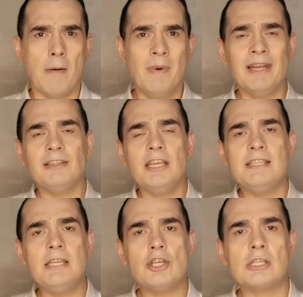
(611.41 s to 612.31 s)

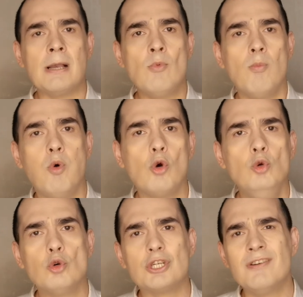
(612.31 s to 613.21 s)
Монотеистическому богу
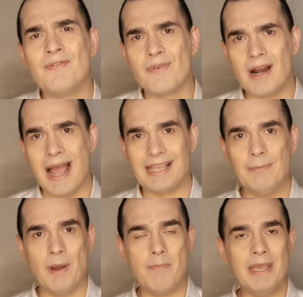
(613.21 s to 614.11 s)
нужен враг и
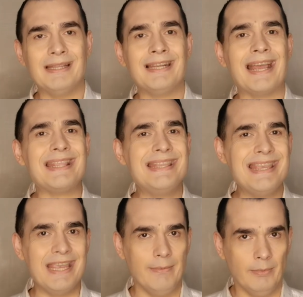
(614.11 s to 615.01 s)
победа над
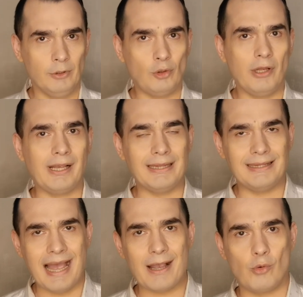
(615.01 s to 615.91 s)
ним. Только
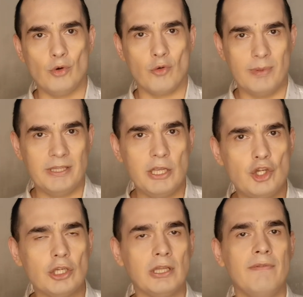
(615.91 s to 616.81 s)
так он убедит
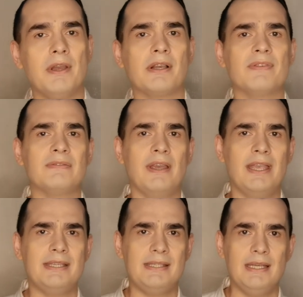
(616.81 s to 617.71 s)
человека в своей
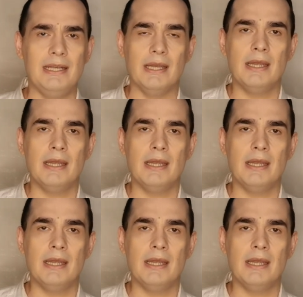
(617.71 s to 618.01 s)
силе.